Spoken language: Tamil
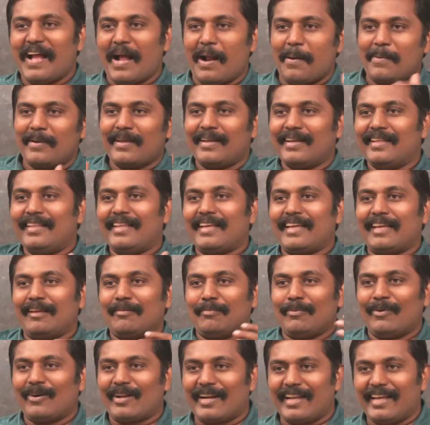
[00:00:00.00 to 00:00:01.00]
அப்படி எதுகை
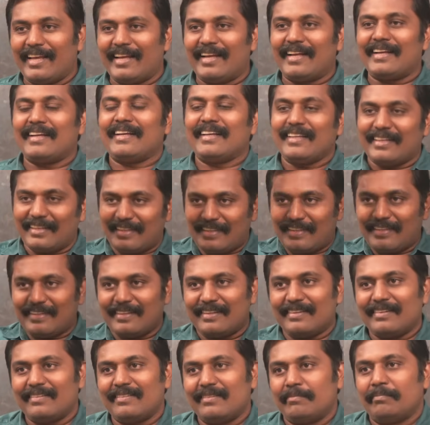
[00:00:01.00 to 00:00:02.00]
மோனையாக
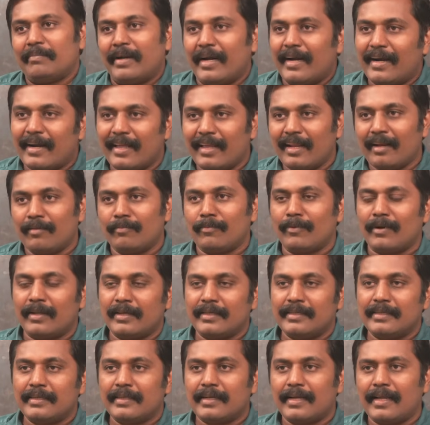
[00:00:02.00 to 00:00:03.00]
மேடையில்
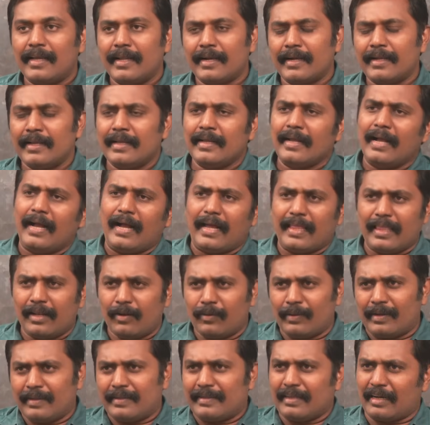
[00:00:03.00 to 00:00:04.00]
முழங்குகிறார்
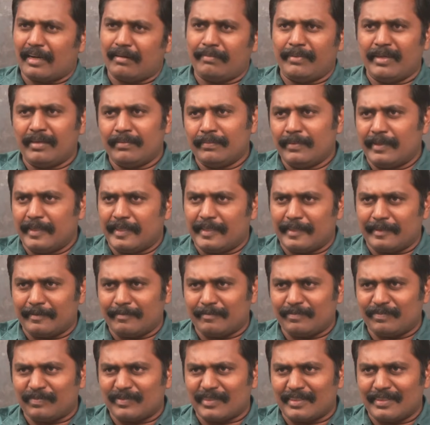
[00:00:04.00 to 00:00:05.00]
அதில் ஒரு திறமையும் இருக்குது
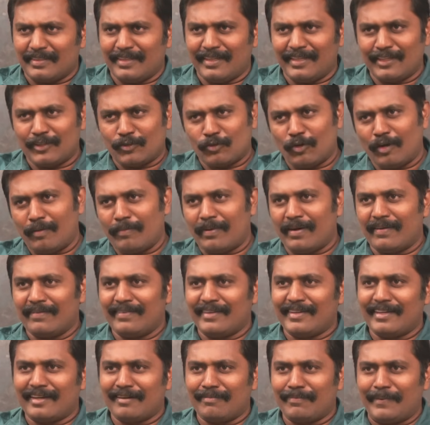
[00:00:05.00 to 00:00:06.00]
நீங்கள் சோபா
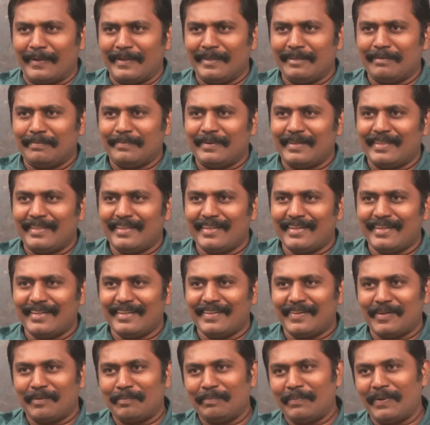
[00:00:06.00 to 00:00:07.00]
விற்கிற பையன் மாதிரி
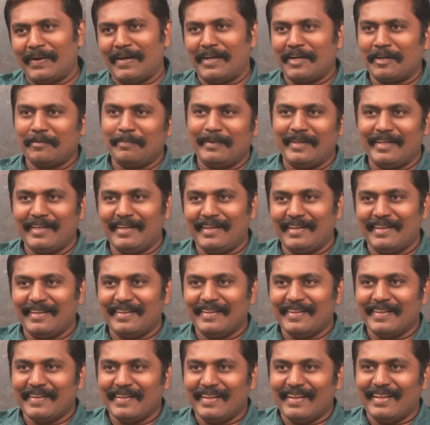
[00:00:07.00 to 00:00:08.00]
ரொம்ப அருமையாக
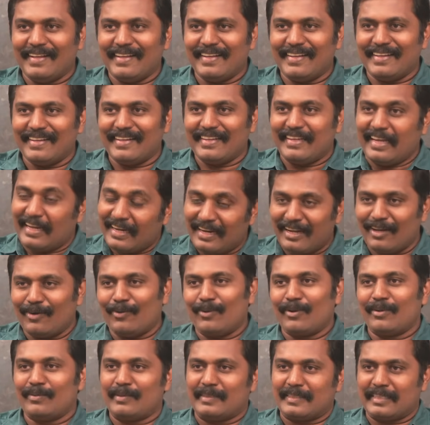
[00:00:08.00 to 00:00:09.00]
என்ன
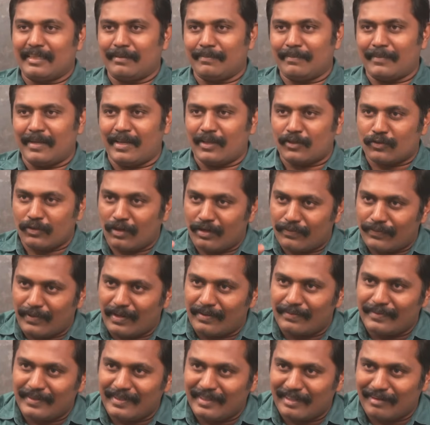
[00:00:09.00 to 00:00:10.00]
ஒரு விஷயம்னா
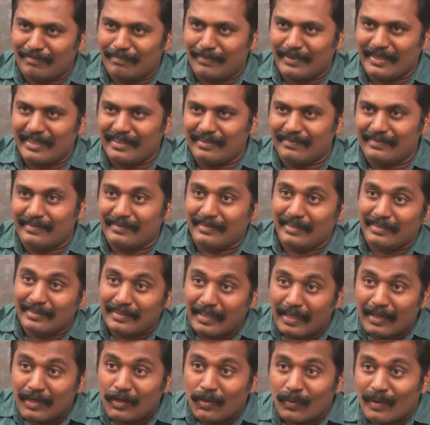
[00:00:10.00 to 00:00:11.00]
சோஃபா விற்கிற பையன் வந்து
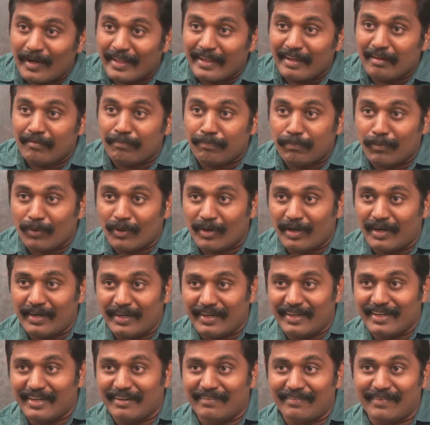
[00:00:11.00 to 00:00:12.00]
தன்னுடைய பொருள்
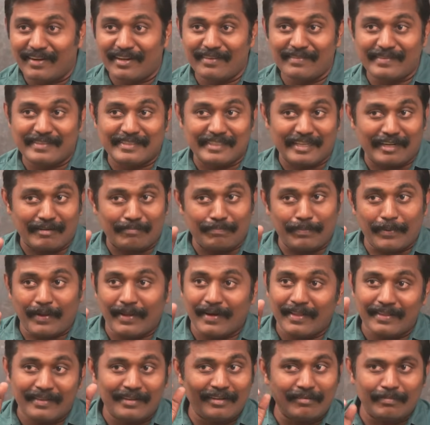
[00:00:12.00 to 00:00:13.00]
எவ்வளவு
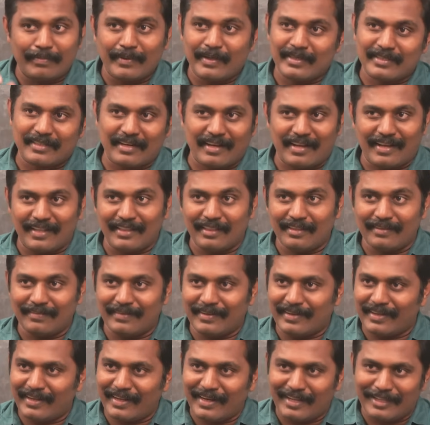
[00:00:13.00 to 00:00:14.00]
சிறப்பானதுன்னு பேசுகிறான் அந்த
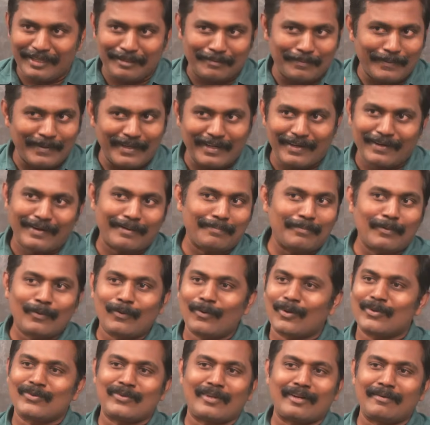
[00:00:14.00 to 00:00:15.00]
வகையில் அந்த பையனை நம்ம
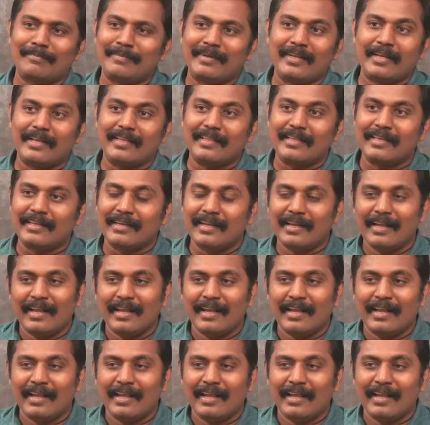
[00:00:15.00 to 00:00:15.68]
குறை சொல்ல முடியாது